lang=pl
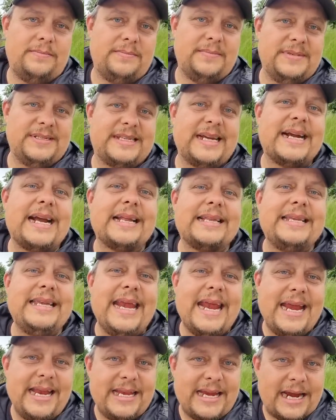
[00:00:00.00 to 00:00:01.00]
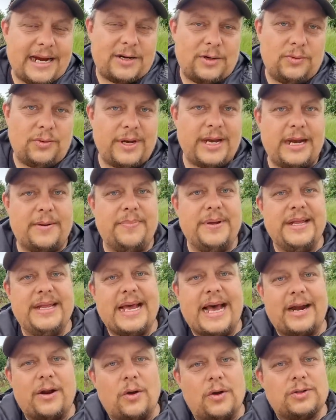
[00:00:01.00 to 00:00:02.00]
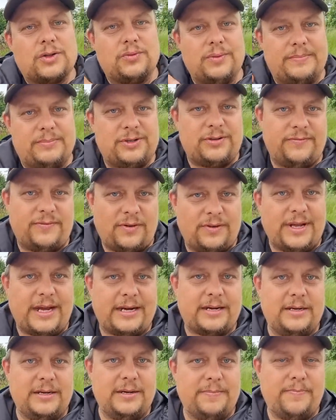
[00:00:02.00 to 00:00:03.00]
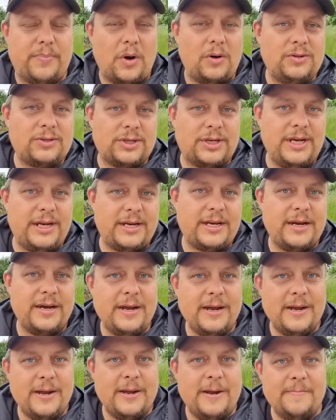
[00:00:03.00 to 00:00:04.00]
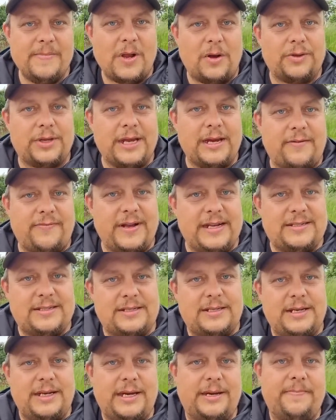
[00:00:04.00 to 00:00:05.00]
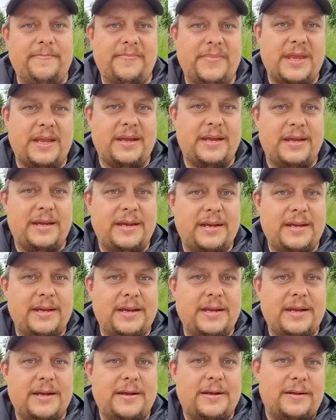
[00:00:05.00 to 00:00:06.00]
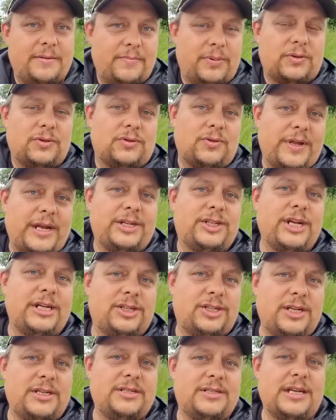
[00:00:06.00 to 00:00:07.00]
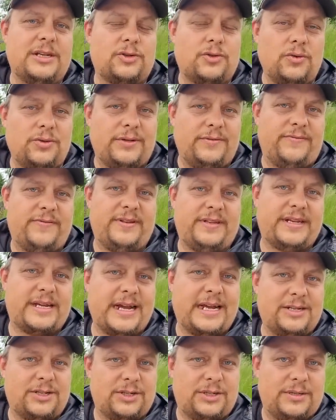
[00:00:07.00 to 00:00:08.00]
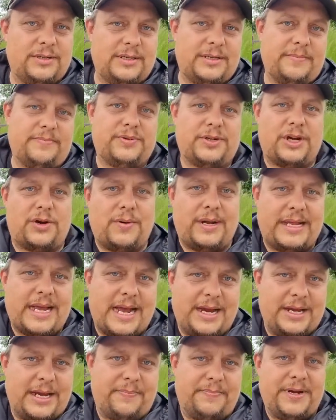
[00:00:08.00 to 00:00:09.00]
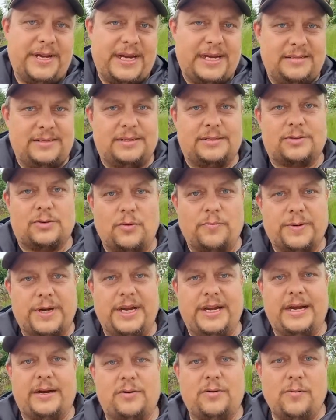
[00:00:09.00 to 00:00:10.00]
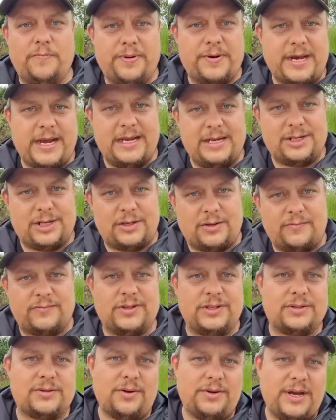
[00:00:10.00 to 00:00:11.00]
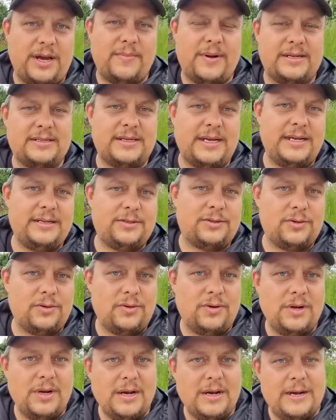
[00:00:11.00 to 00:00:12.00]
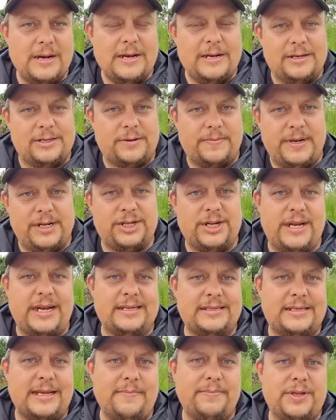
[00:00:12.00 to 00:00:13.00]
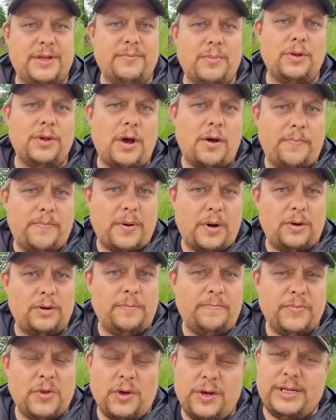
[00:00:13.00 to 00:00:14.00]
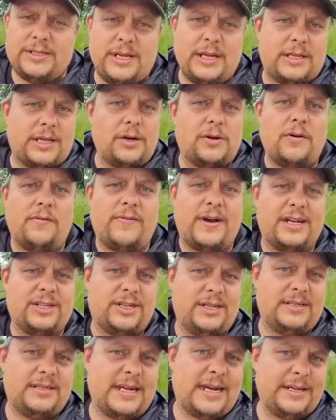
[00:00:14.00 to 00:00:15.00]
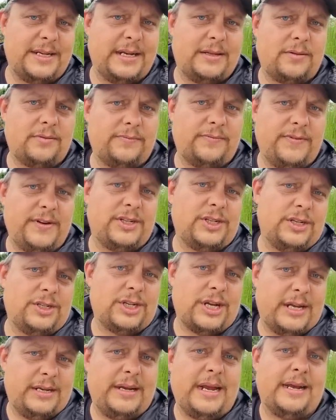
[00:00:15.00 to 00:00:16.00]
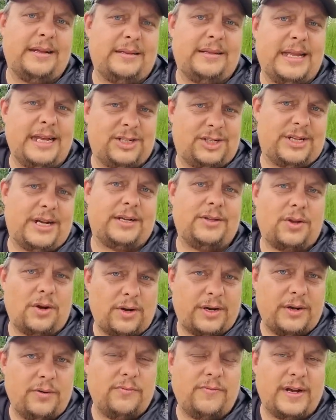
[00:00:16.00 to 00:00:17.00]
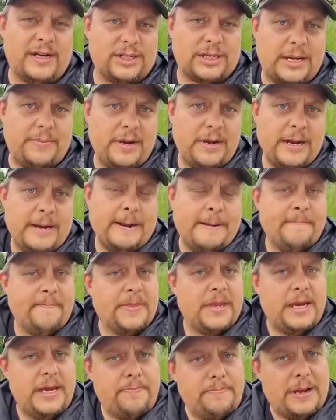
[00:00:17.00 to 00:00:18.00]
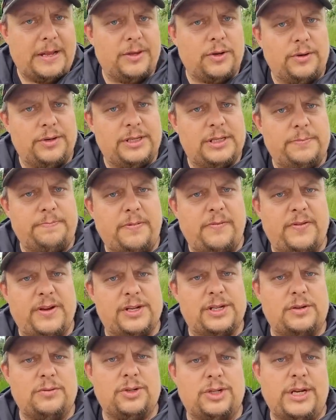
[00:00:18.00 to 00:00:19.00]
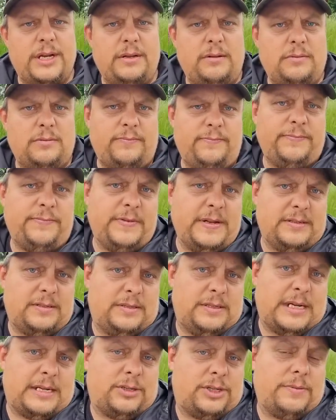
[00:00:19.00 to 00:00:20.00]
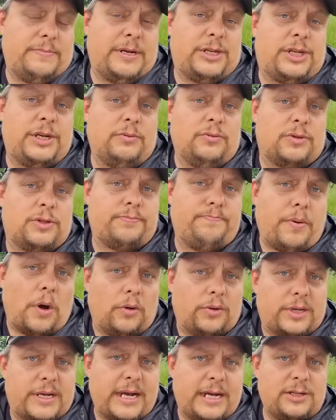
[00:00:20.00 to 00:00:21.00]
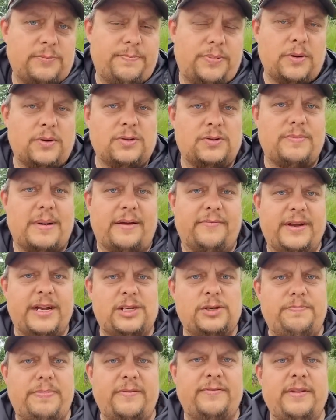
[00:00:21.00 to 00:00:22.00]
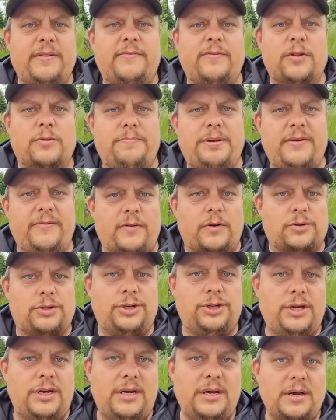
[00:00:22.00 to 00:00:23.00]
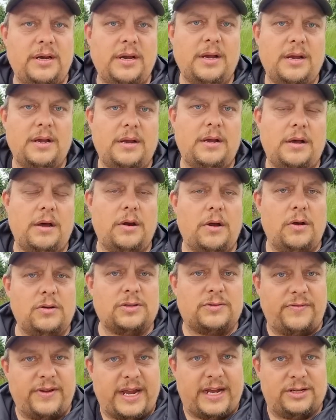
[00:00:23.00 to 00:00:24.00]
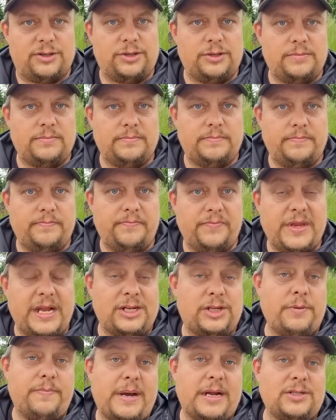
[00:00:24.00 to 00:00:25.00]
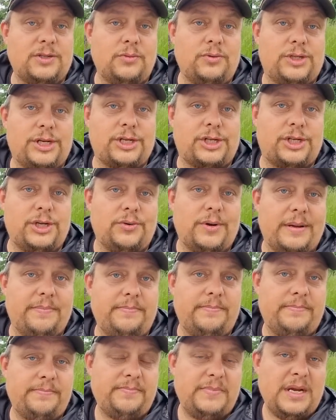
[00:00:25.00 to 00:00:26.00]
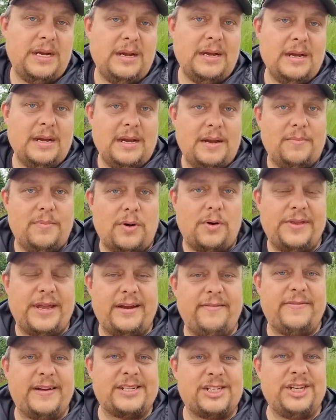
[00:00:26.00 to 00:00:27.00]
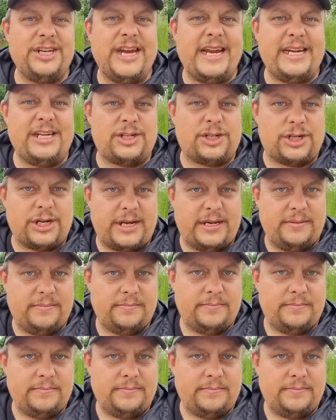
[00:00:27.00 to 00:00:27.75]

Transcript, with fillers: zagadnieniach, które jakby narosły przy wodach polskich, o tej kwestii bo to są najczęstsze zarzuty wędkarzy, przekładania pieniędzy z kubki na kubkę, że to wszystko nie ma sensu, że będzie następny monopol. To jest nie tylko Wasze zdanie, to wiecie, że ja też tak trochę uważam. I pan Dionizy powiedział, że więc jak trzeba się spotkać, porozmawiać, pewne wątpliwości rozwiać. No ja się bardzo ucieszyłem, bo najważniejsze